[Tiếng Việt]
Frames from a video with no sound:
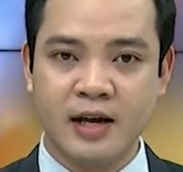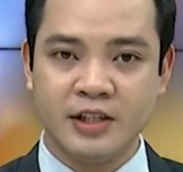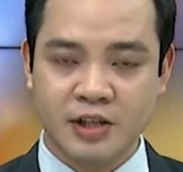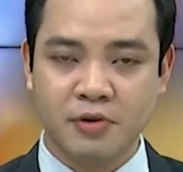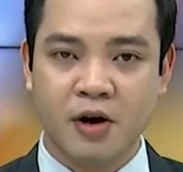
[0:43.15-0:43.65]

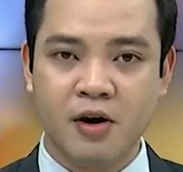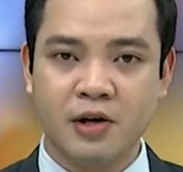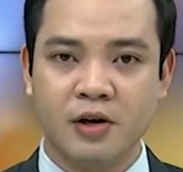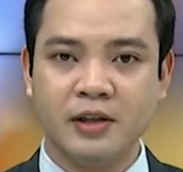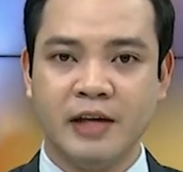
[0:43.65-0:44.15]
trong đó
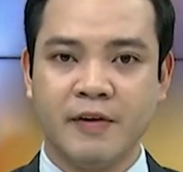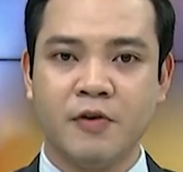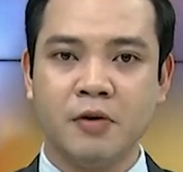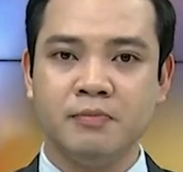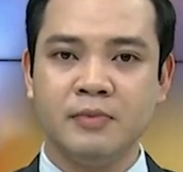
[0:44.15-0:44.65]
có tỉnh Vĩnh
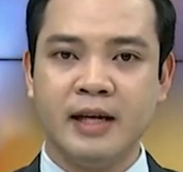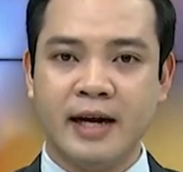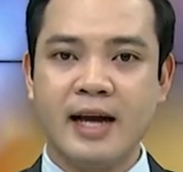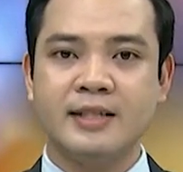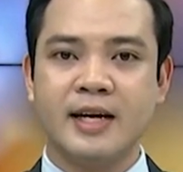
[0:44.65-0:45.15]
Phúc,
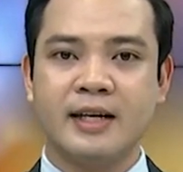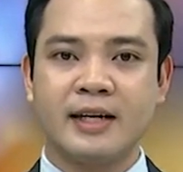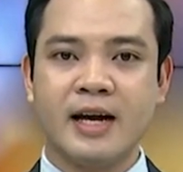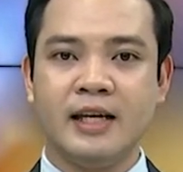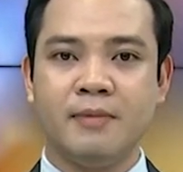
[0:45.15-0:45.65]
đại diện
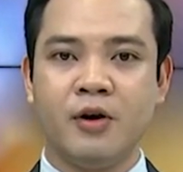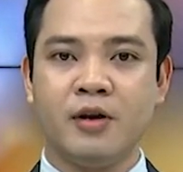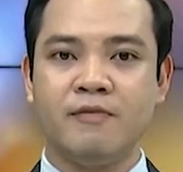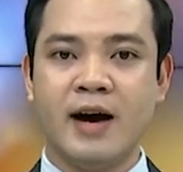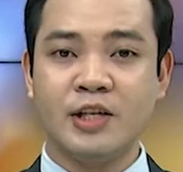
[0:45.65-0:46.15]
các hiệp hội
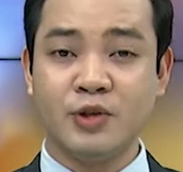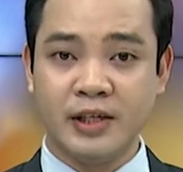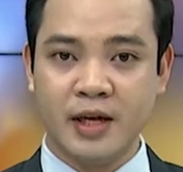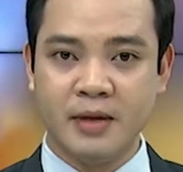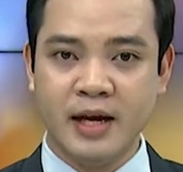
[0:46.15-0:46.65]
và doanh
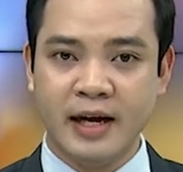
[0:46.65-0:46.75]
nghiệp